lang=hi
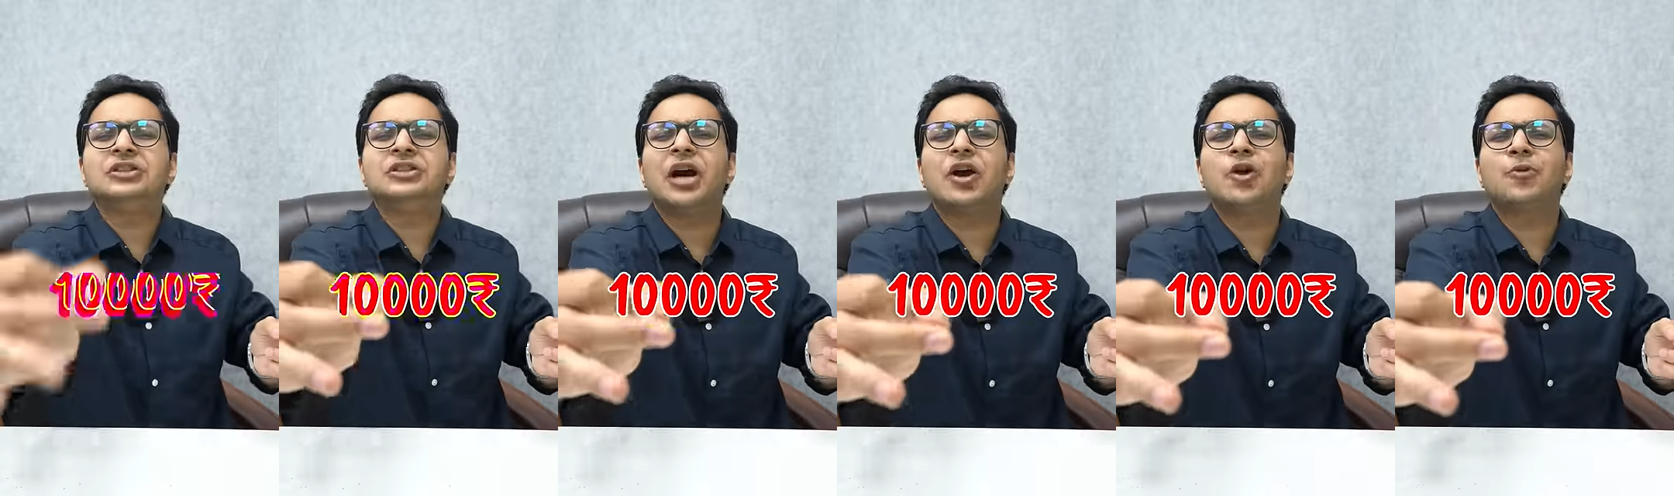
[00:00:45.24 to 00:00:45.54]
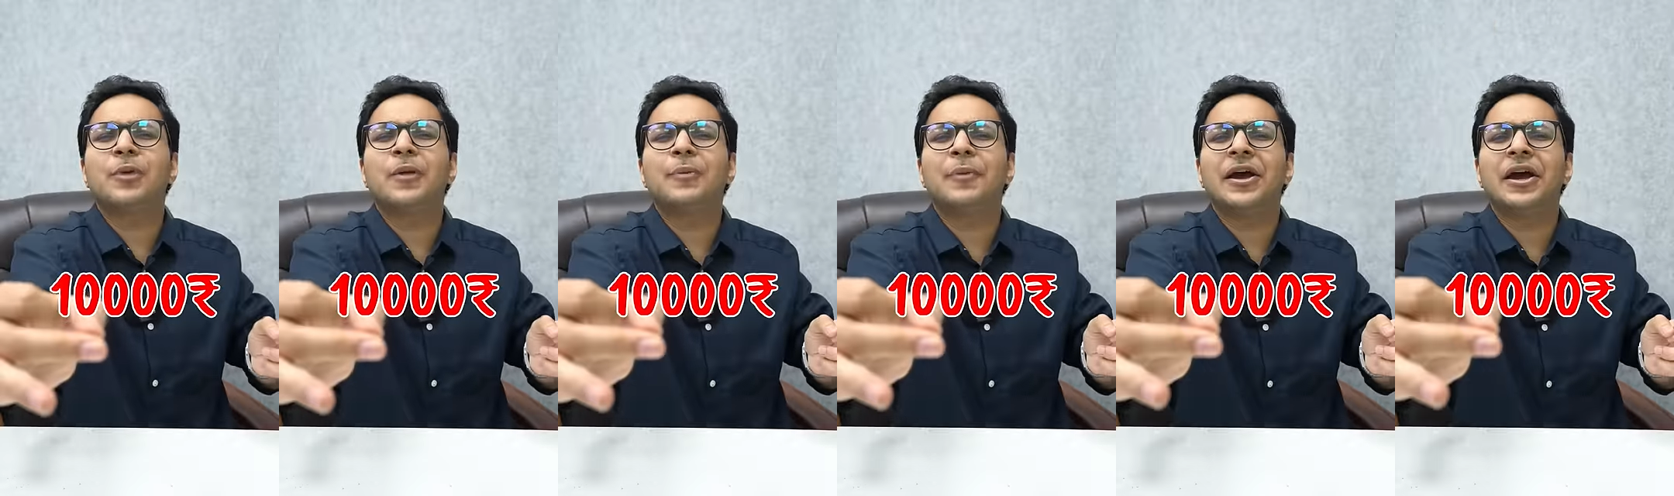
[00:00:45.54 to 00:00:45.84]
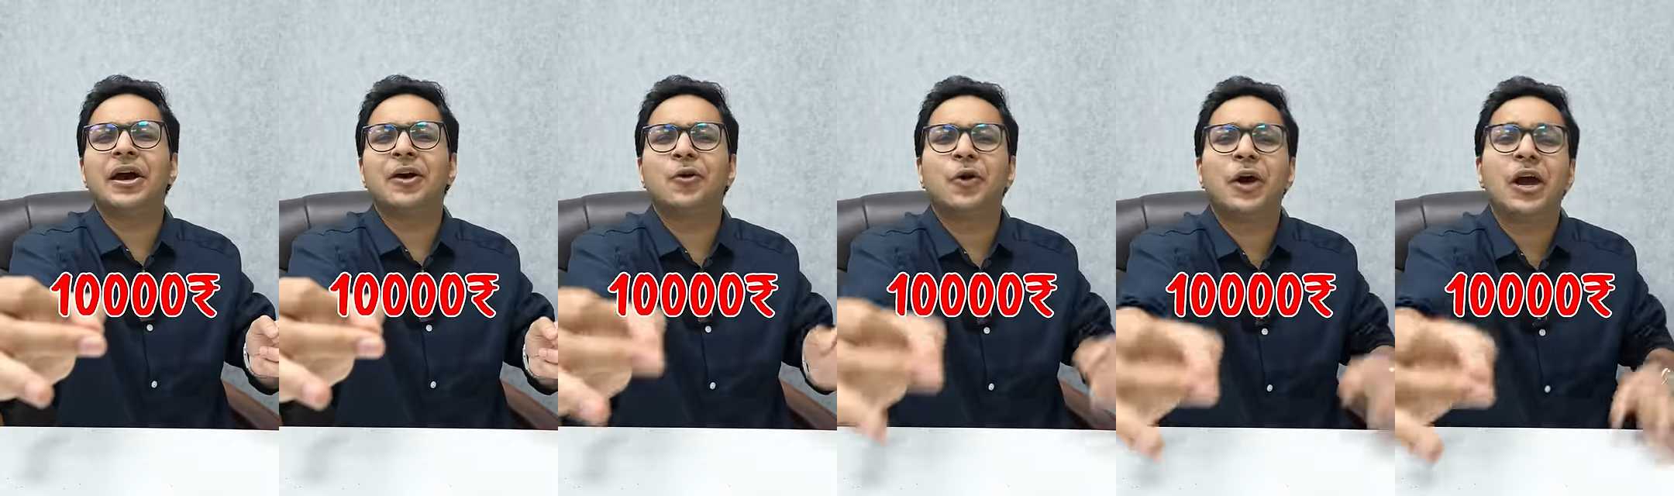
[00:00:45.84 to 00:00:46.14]
दस हजार रुपए
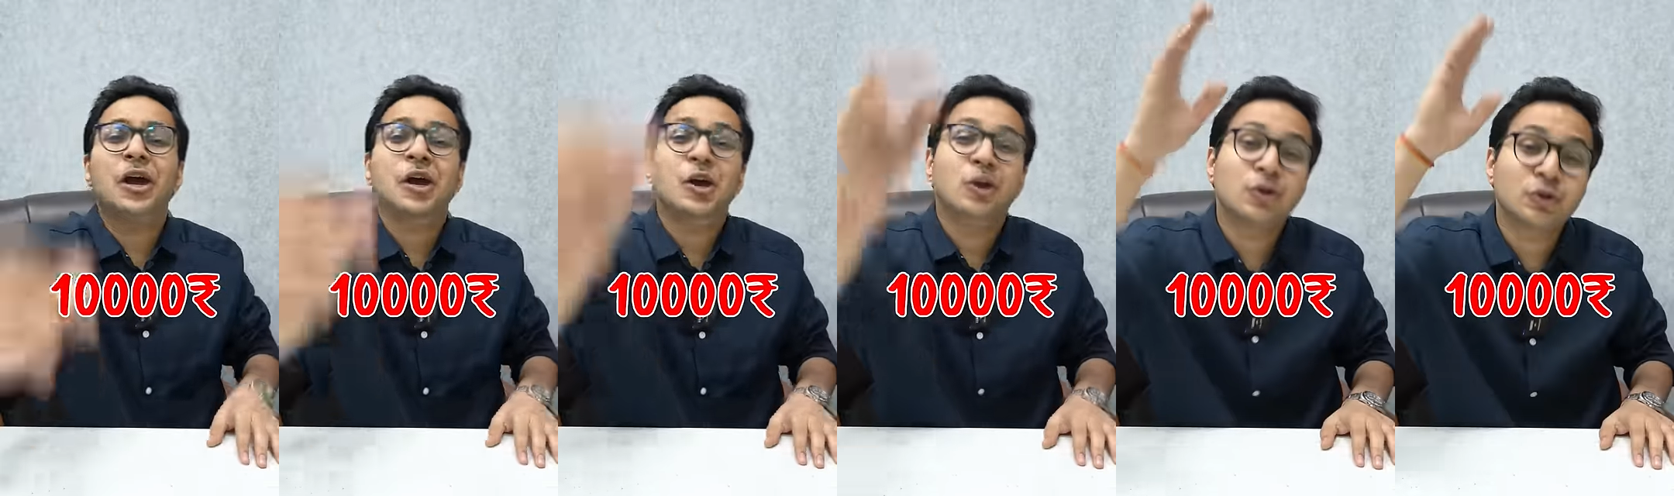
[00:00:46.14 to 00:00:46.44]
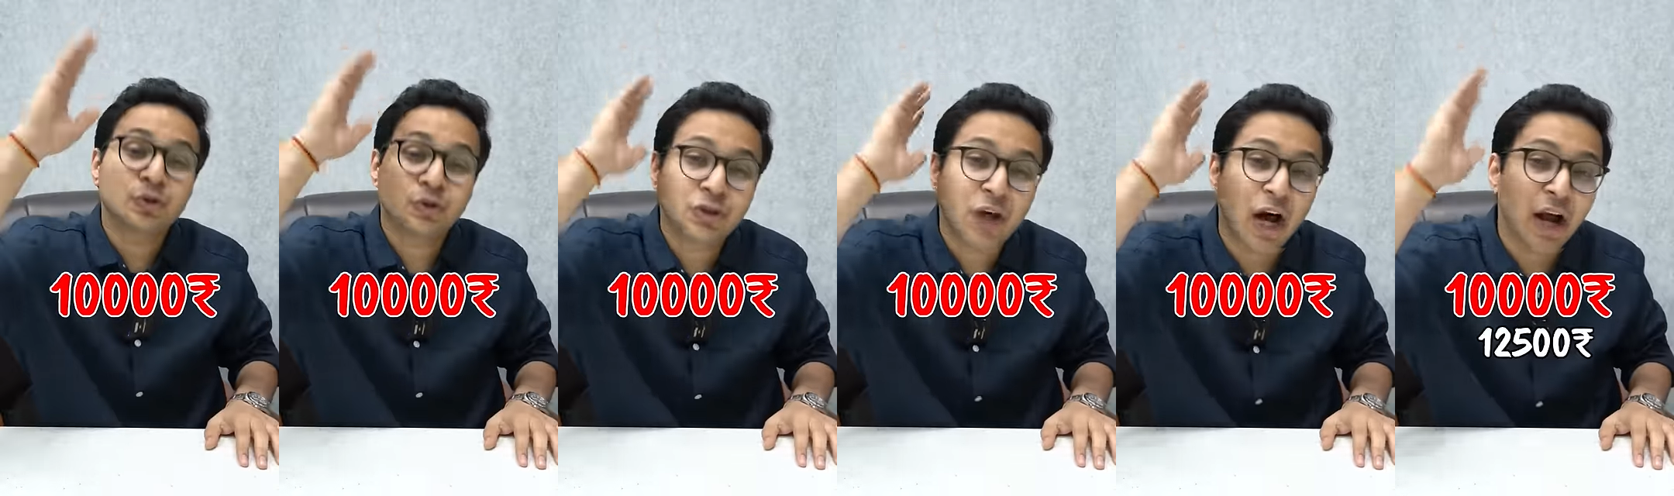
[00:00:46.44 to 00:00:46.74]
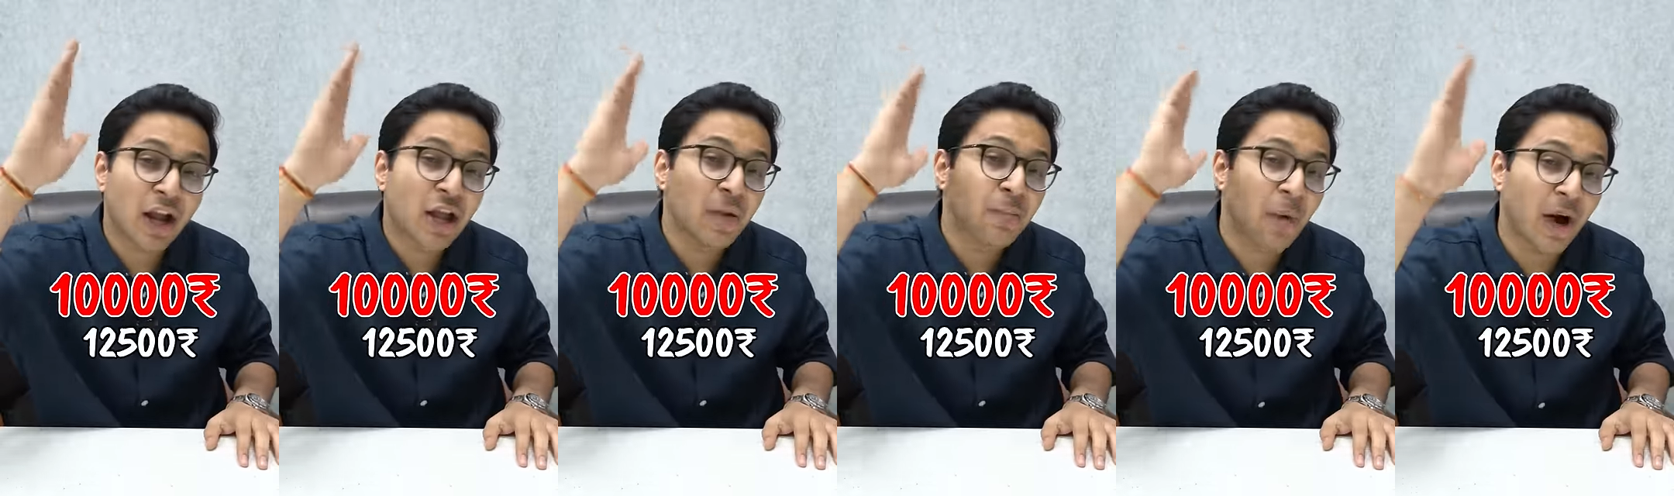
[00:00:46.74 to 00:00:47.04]
पे करोगे तो
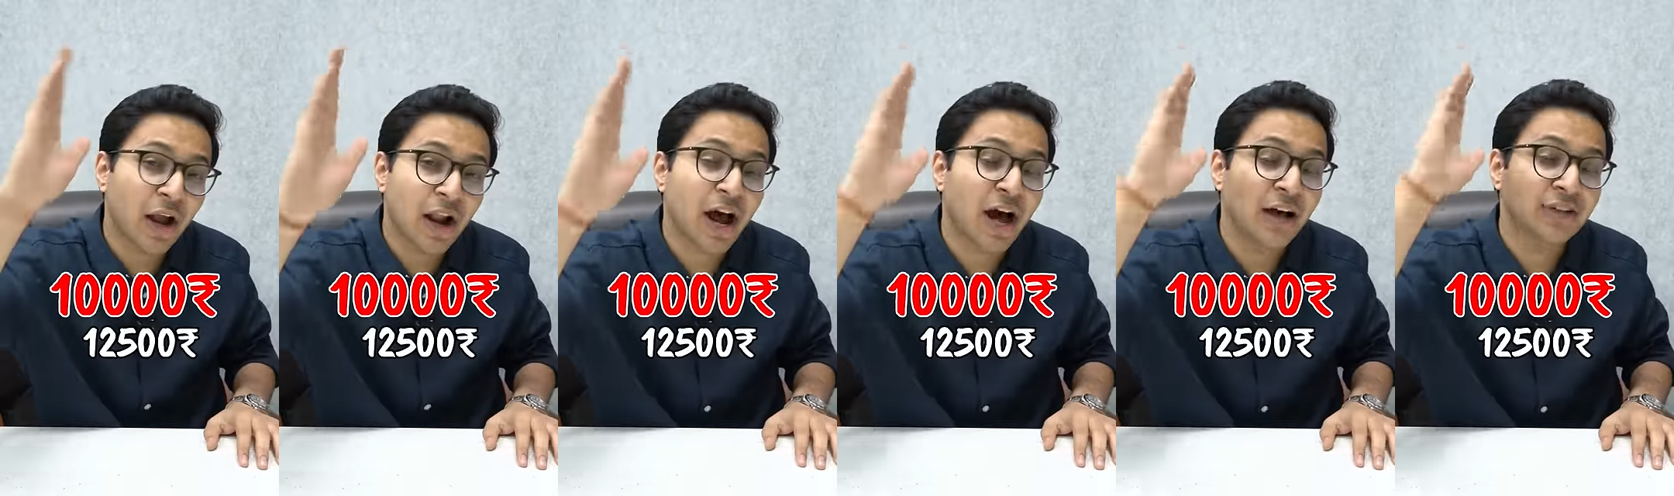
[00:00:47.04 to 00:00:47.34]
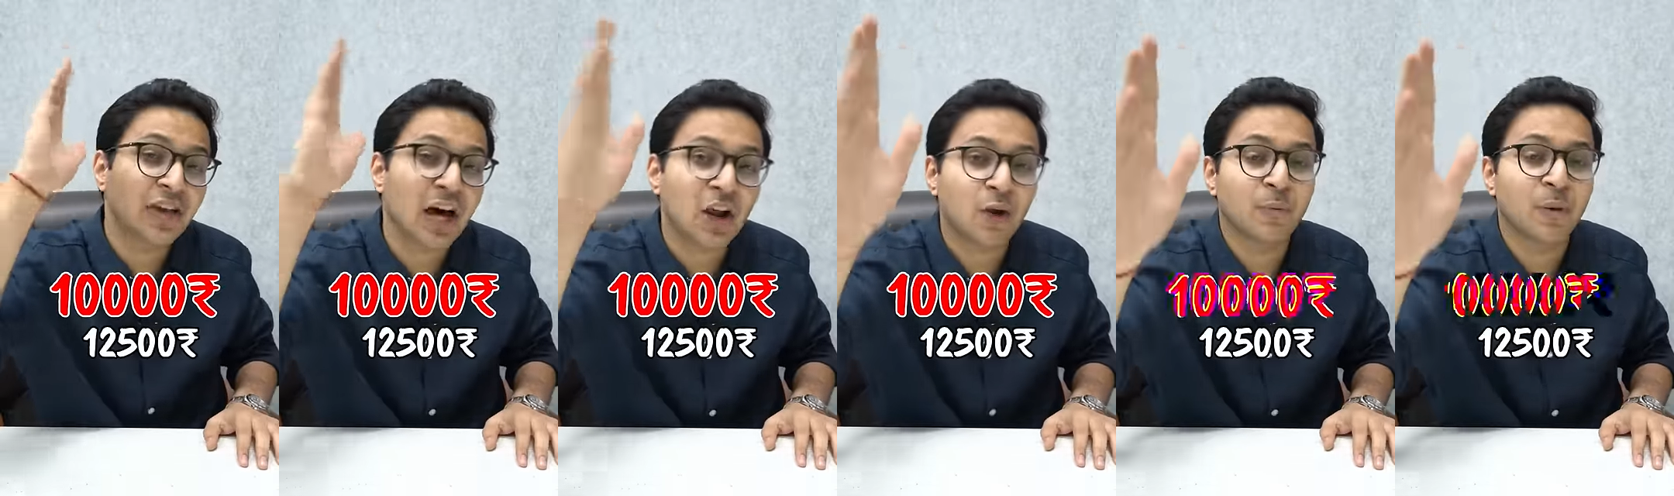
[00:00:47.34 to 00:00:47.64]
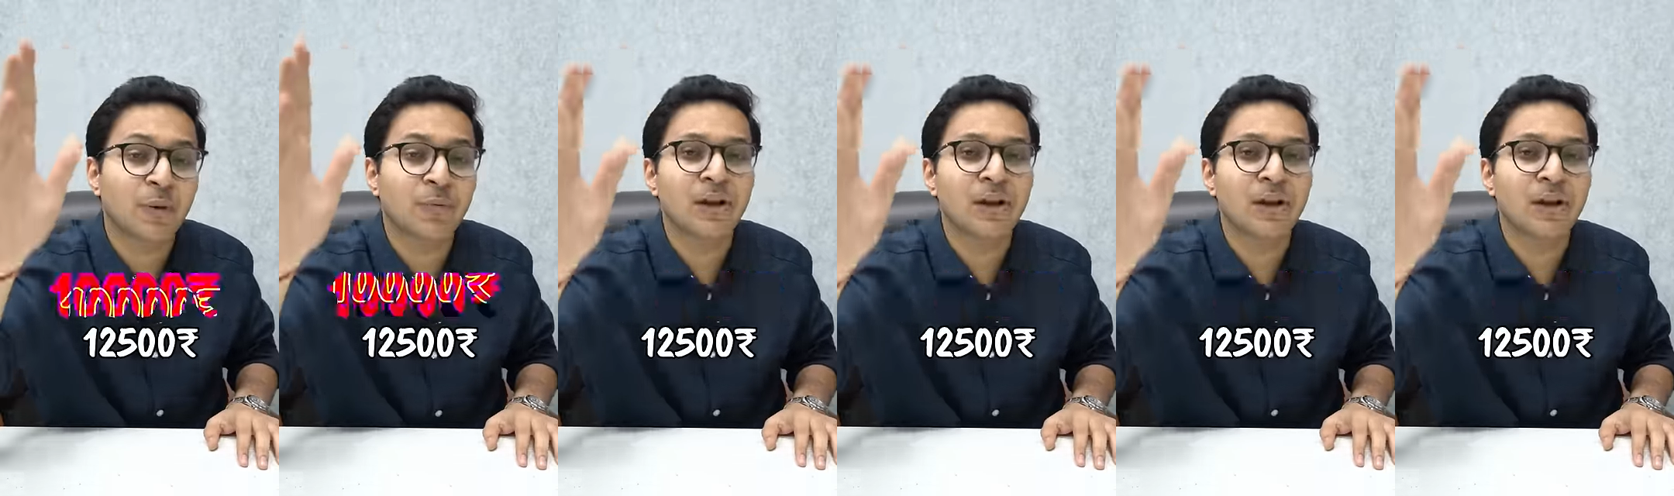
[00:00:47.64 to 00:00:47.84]
साढ़े बारह हजार रुपए